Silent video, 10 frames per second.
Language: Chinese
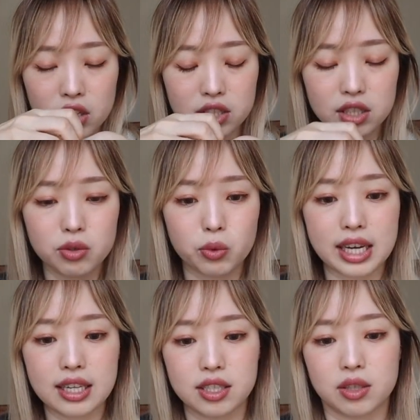可是我
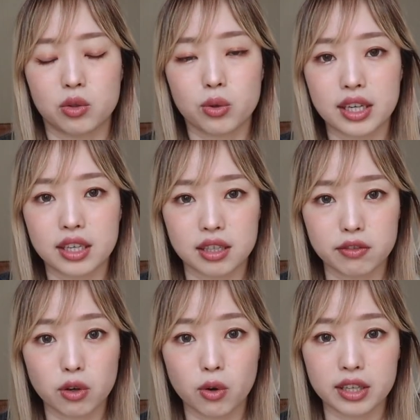在诊断那个
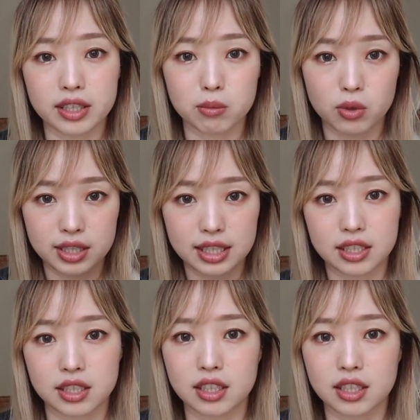凤凰电波进行